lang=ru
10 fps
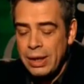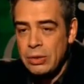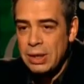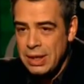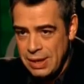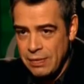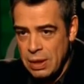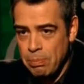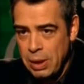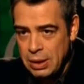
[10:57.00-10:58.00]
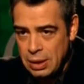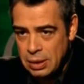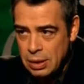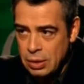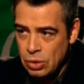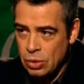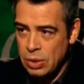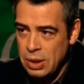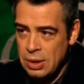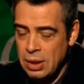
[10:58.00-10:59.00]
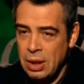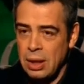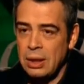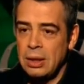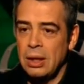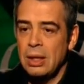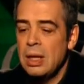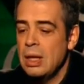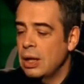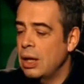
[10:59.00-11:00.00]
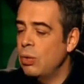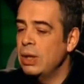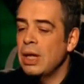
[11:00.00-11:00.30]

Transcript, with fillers: это не совсем понятно, то есть какое-то какое